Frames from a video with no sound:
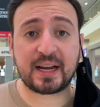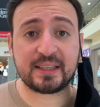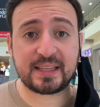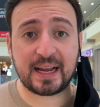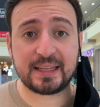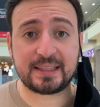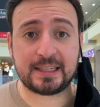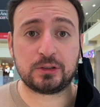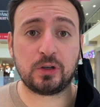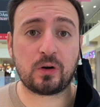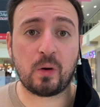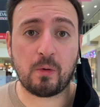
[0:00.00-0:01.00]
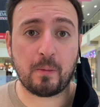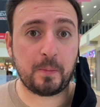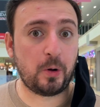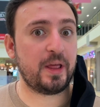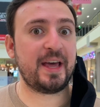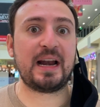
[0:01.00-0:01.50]
que tenga tanto como
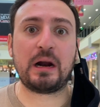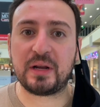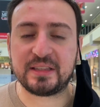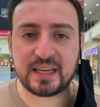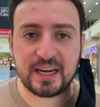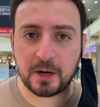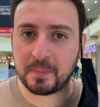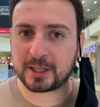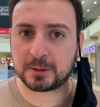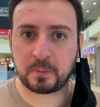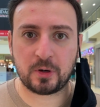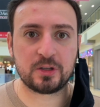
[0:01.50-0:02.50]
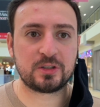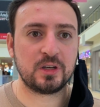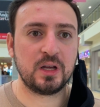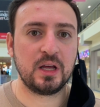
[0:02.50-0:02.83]
poder ahorita el Air Max Plus